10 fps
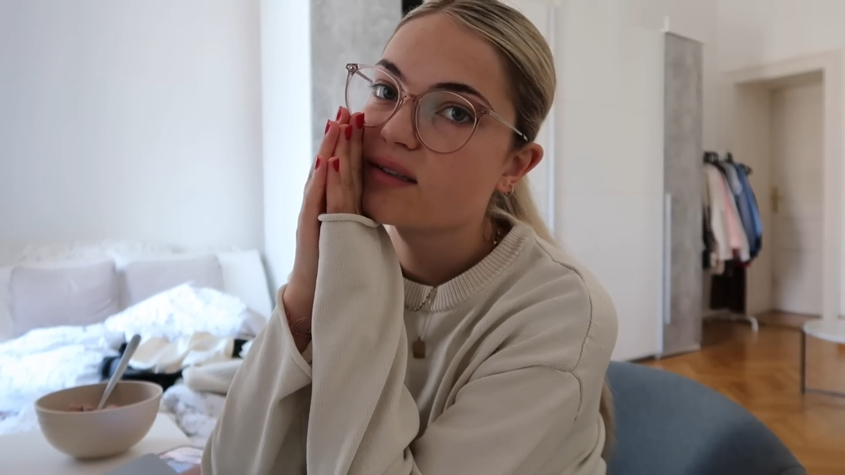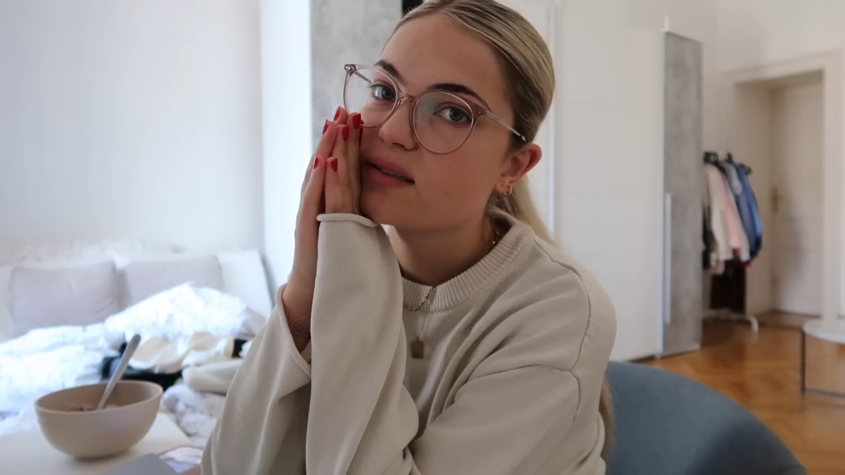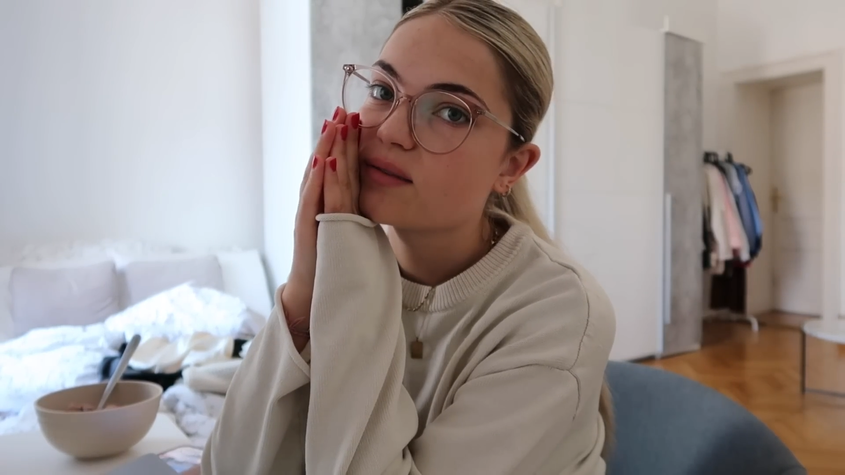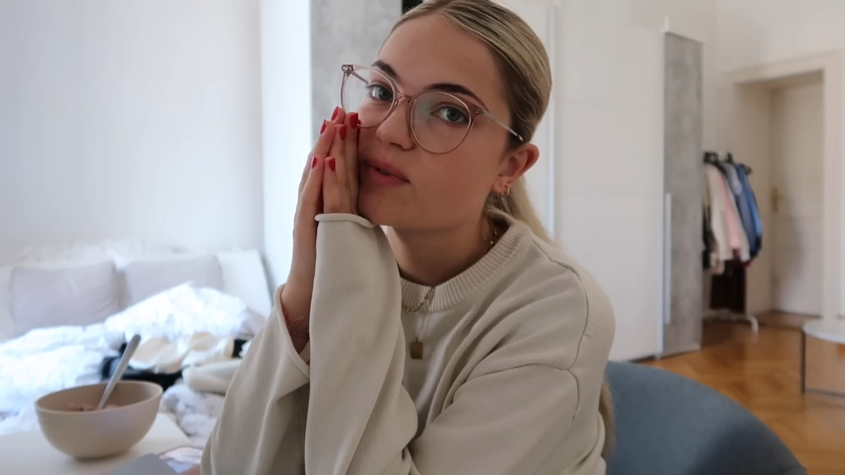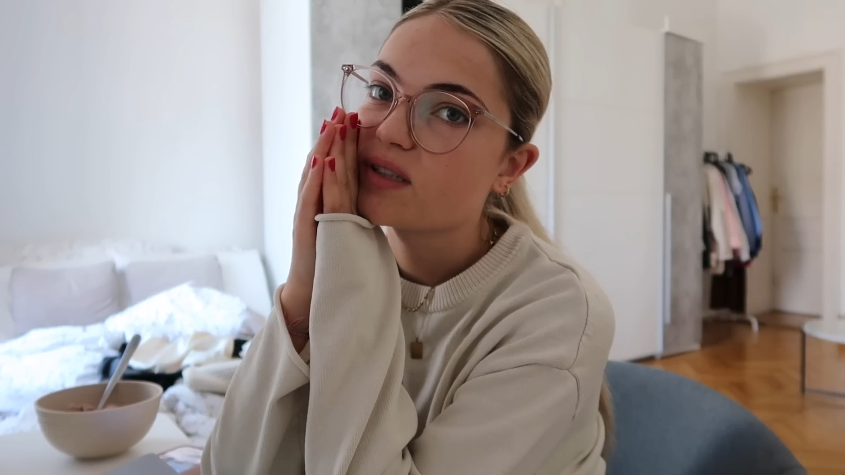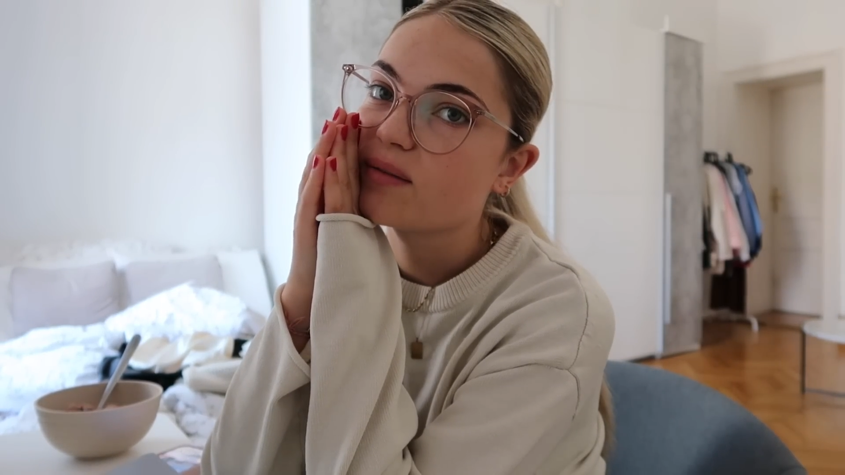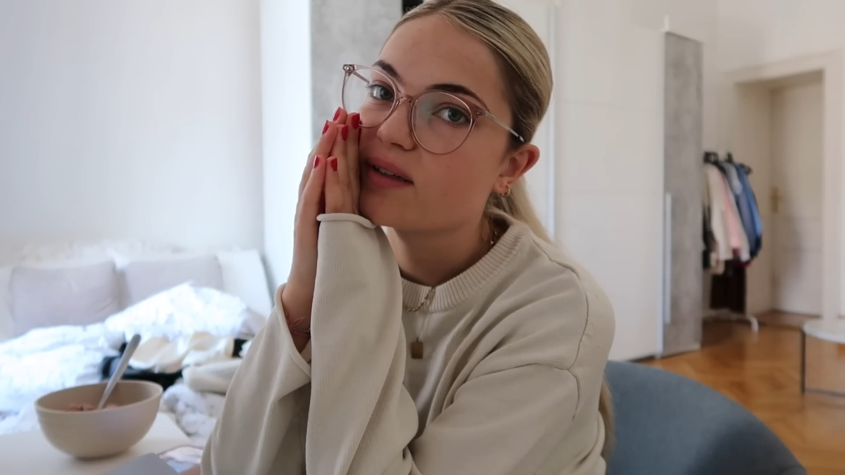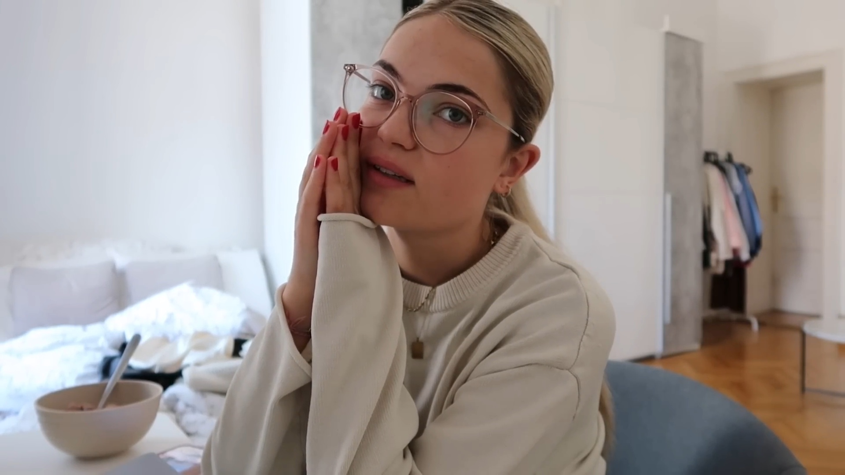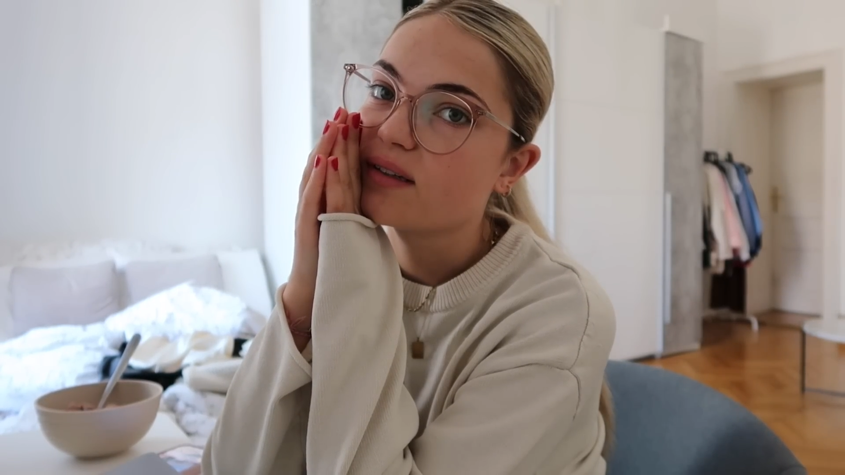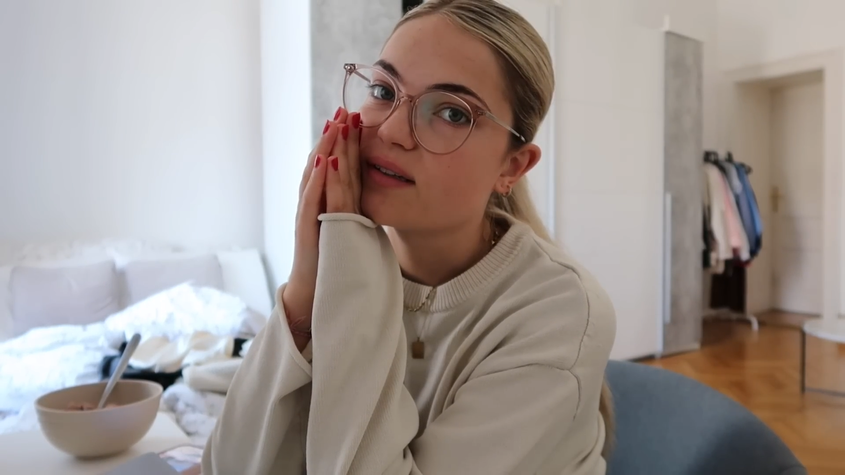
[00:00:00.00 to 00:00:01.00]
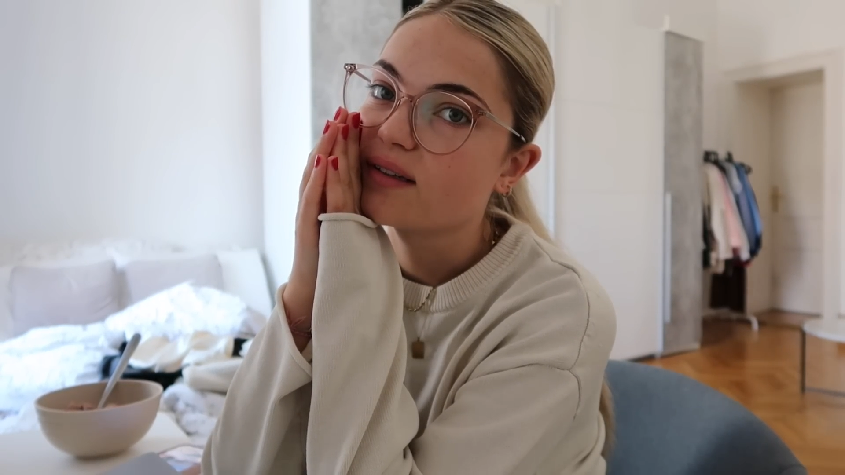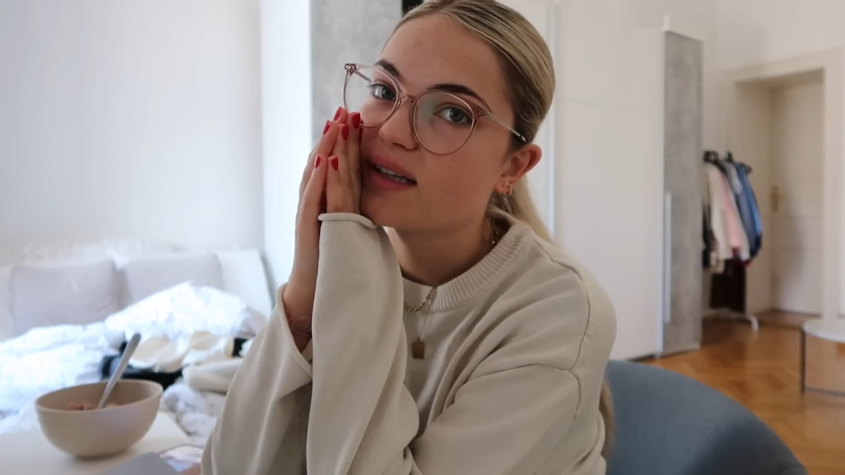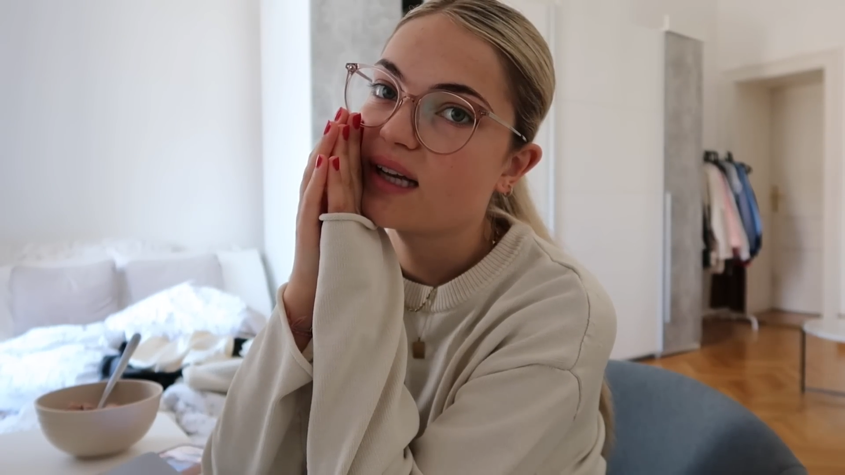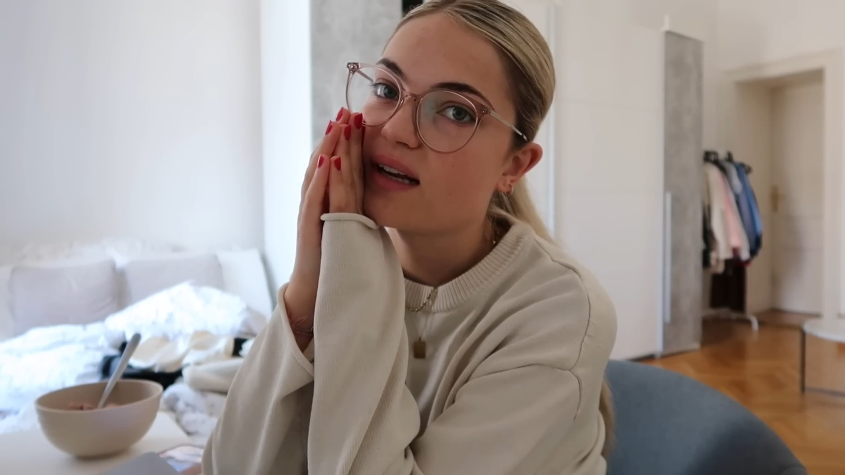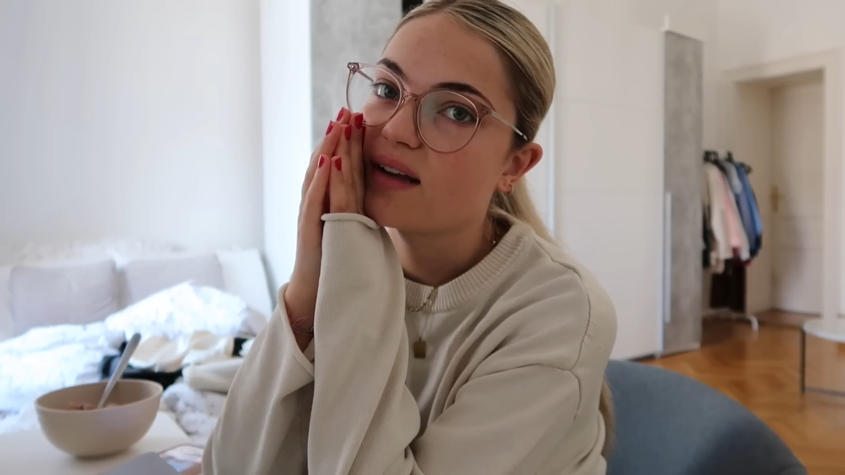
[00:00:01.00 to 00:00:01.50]
ist mittlerweile,
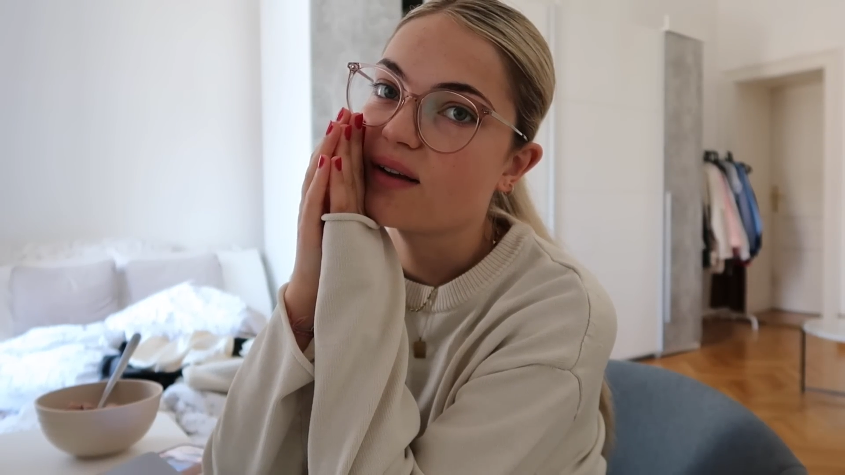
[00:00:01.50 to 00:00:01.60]
keine